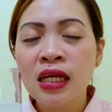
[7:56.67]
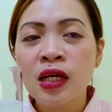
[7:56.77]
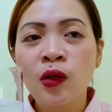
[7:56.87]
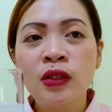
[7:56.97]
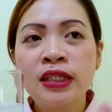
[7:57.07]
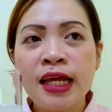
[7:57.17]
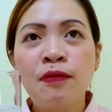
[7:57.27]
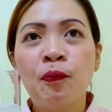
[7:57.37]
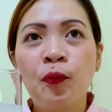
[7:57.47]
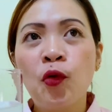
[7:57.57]
content
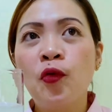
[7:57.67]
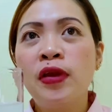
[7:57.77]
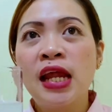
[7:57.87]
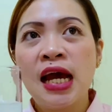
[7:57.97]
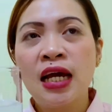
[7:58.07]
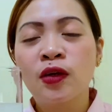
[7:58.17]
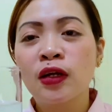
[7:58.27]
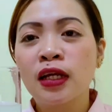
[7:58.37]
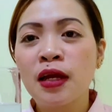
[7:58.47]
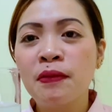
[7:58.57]
po ng or
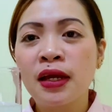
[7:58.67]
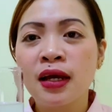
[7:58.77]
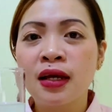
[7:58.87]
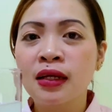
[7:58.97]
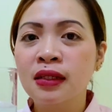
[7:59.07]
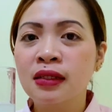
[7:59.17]
chemical